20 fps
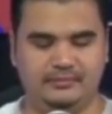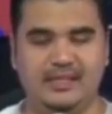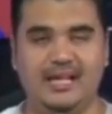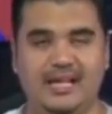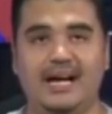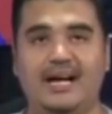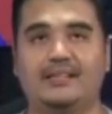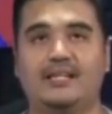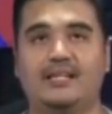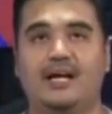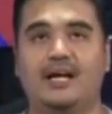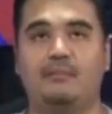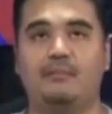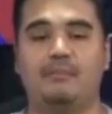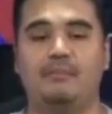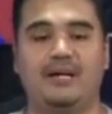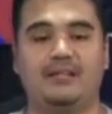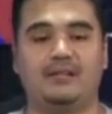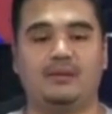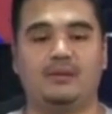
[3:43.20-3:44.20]
At ang um,
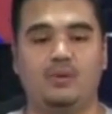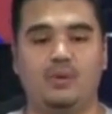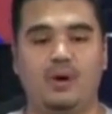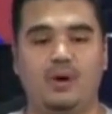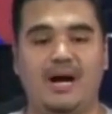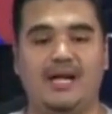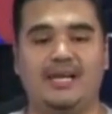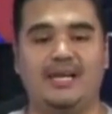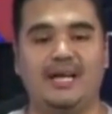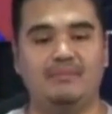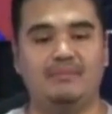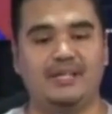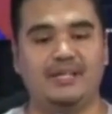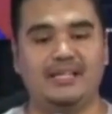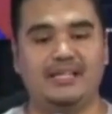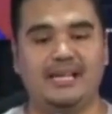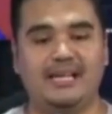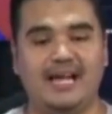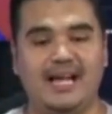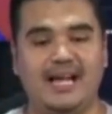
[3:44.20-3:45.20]
pangatlo, alam
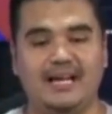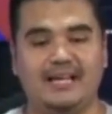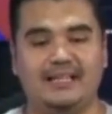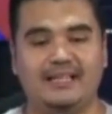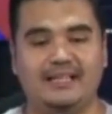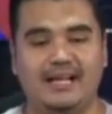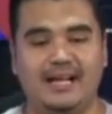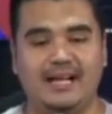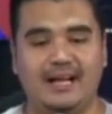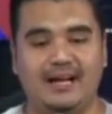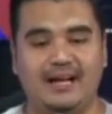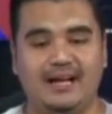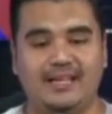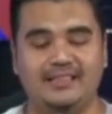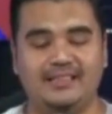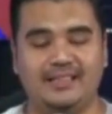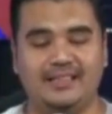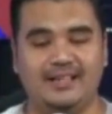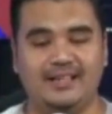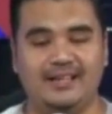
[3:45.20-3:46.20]
ng lalaki na ang
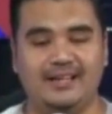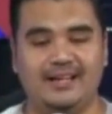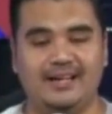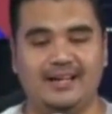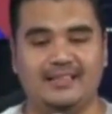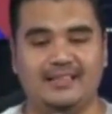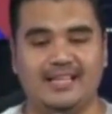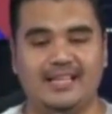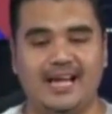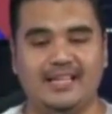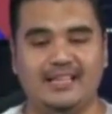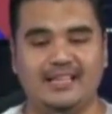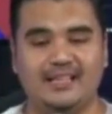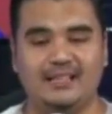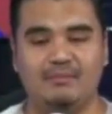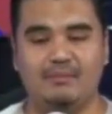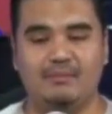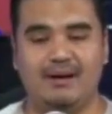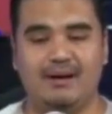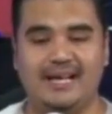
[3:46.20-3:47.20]
kanyang ah, katalik
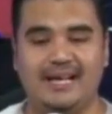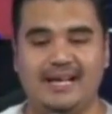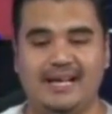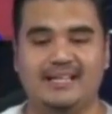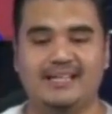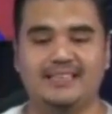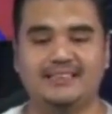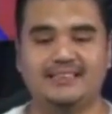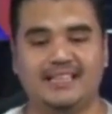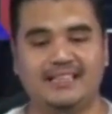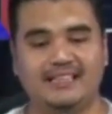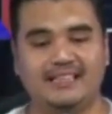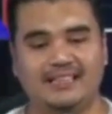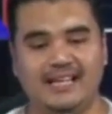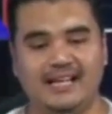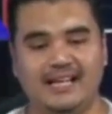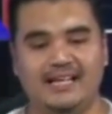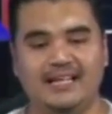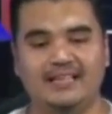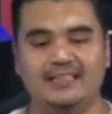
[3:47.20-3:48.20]
na babae ay kasal
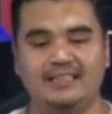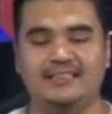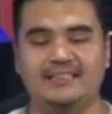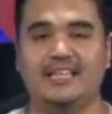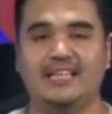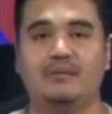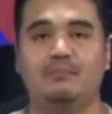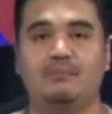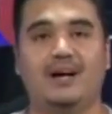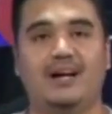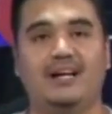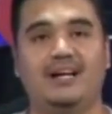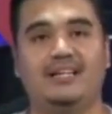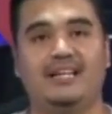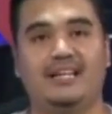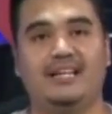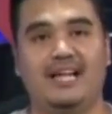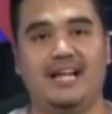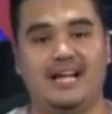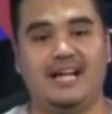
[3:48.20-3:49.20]
na sa ibang
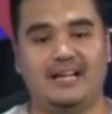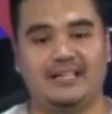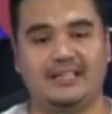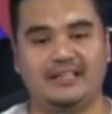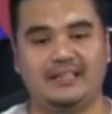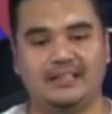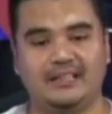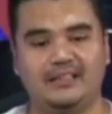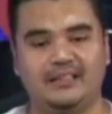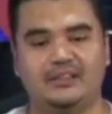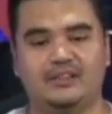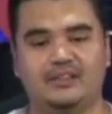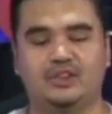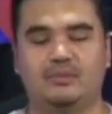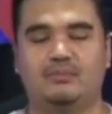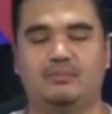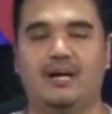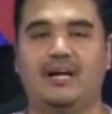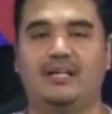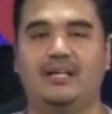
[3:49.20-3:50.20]
lalaki.
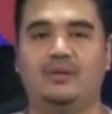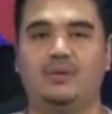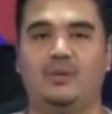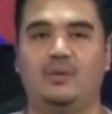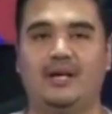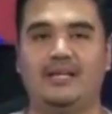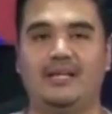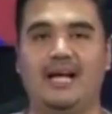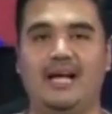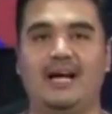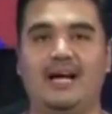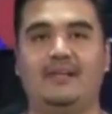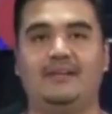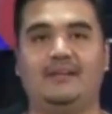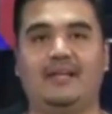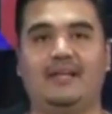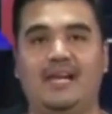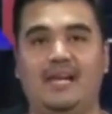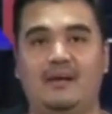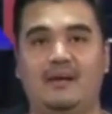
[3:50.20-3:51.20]
So bakit ho
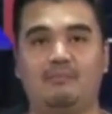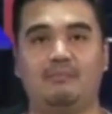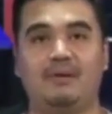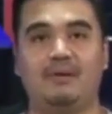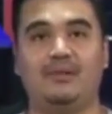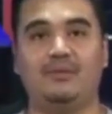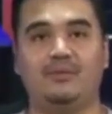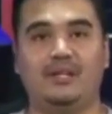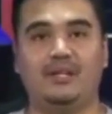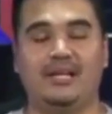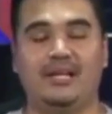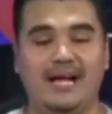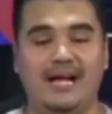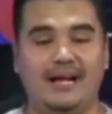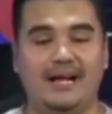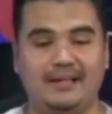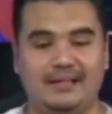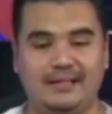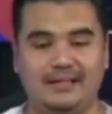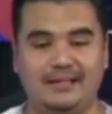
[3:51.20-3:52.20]
kailangan alam pa nung
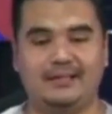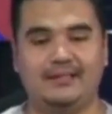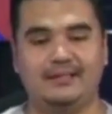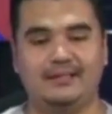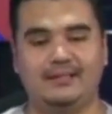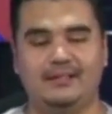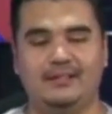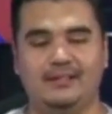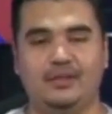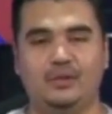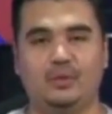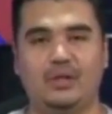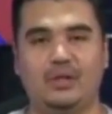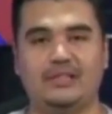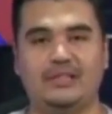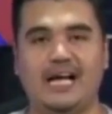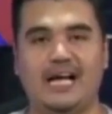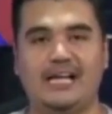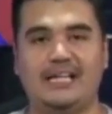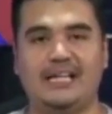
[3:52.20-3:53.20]
lalaki na yung
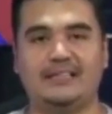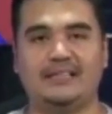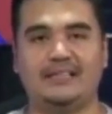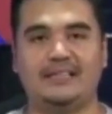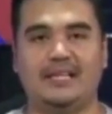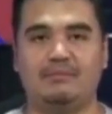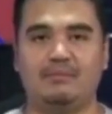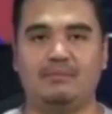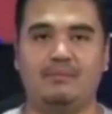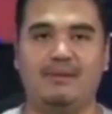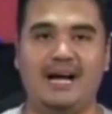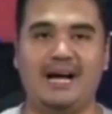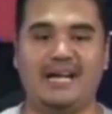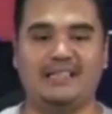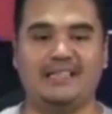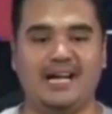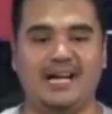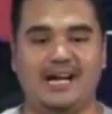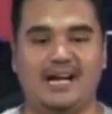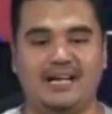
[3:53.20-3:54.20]
katalik na babae
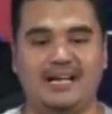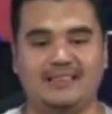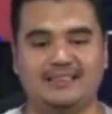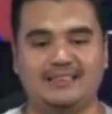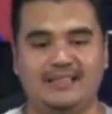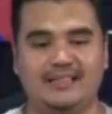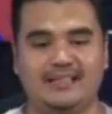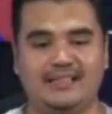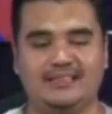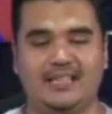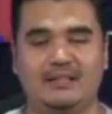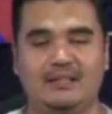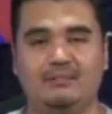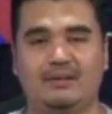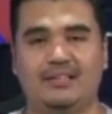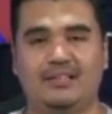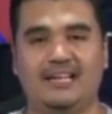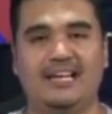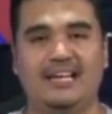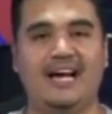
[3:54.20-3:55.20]
niya kasal na sa
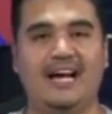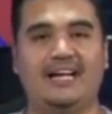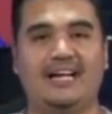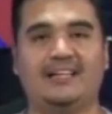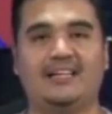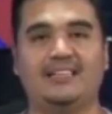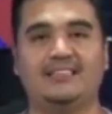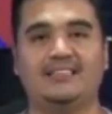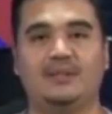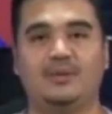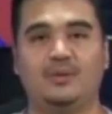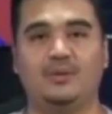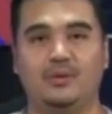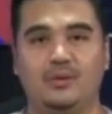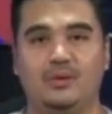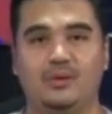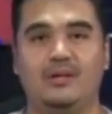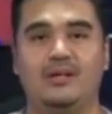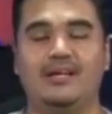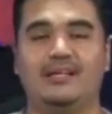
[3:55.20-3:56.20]
ibang lalaki? Kasi
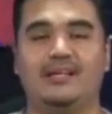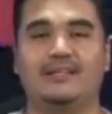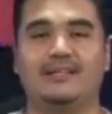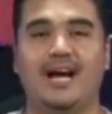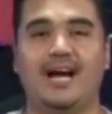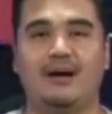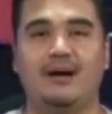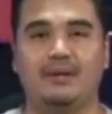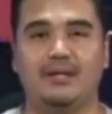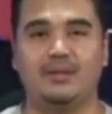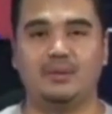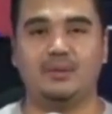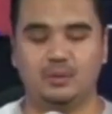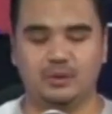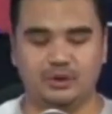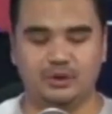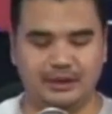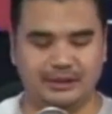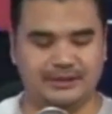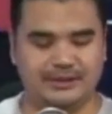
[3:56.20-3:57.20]
ho, damay ho
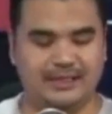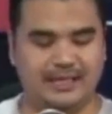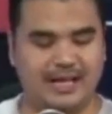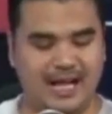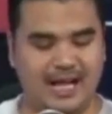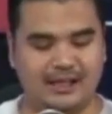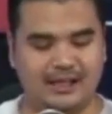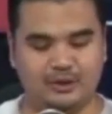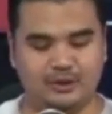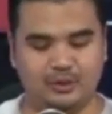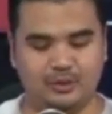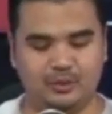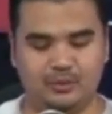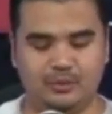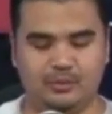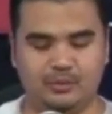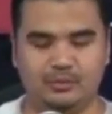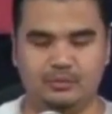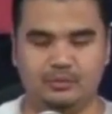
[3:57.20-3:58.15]
siya sa kaso.